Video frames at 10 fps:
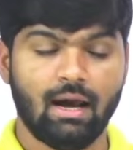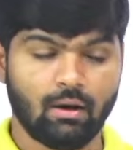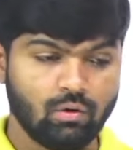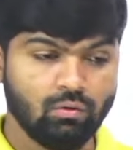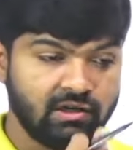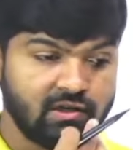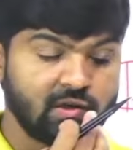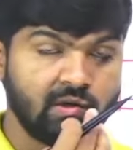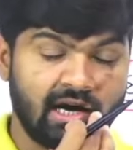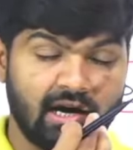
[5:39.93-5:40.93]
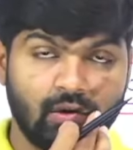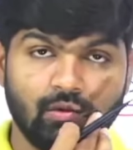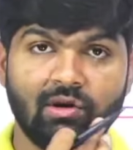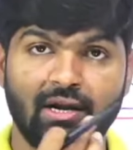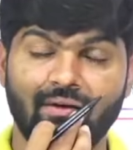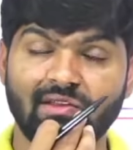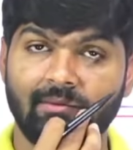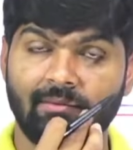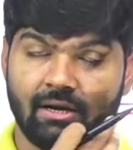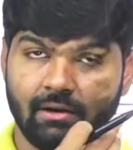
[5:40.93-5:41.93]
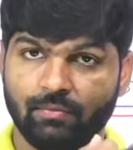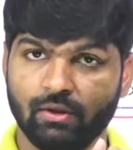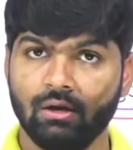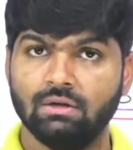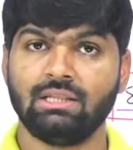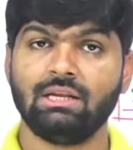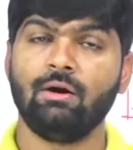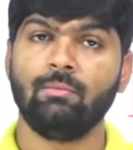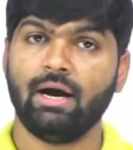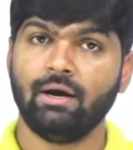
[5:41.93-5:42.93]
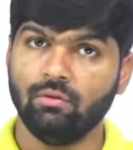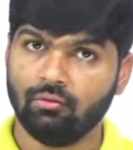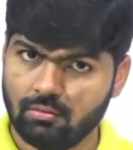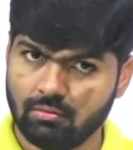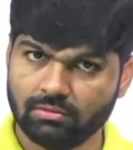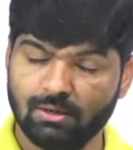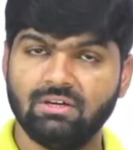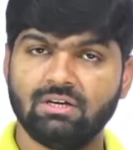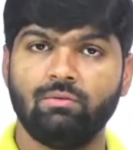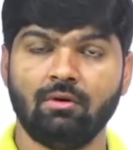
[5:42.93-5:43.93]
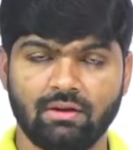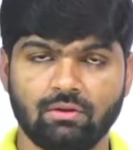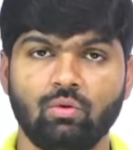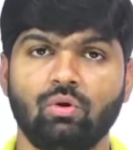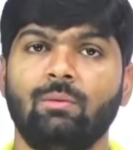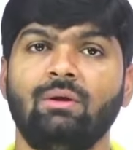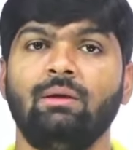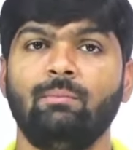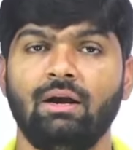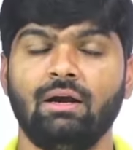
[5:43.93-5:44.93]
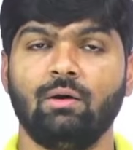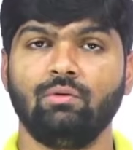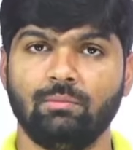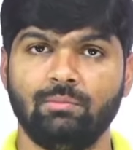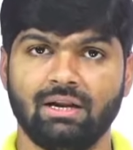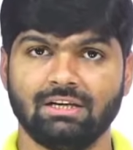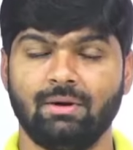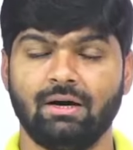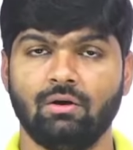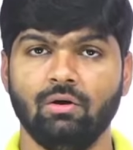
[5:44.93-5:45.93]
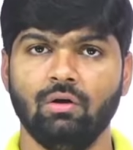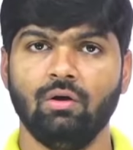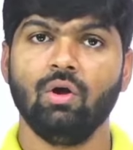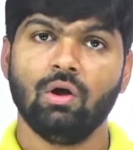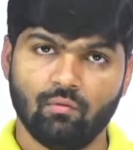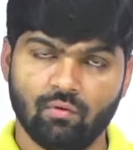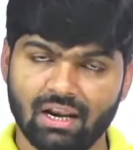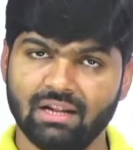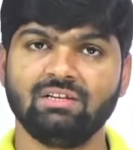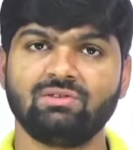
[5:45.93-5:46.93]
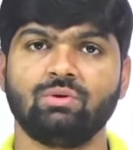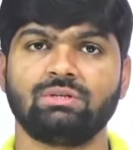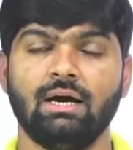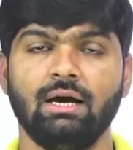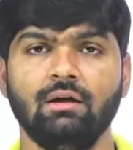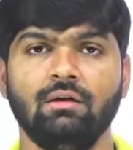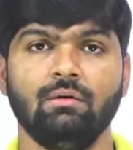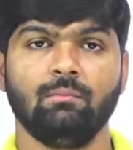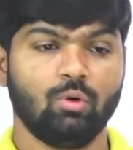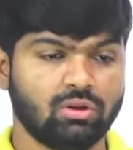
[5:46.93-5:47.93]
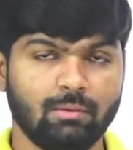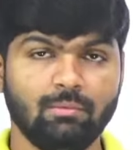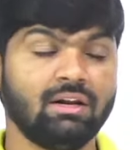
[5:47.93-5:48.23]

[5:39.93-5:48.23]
నా గురువు శిష్యుడు నా గురువు రేవంత్ మన చంద్రబాబు నాయుడు సంబంధించినటువంటి వ్యక్తులు కొంతమంది ఎమ్మెల్యేలుగా ఉన్నారు బీఆర్ఎస్ పార్టీలో వాళ్ళని తీసుకొస్తా మొత్తం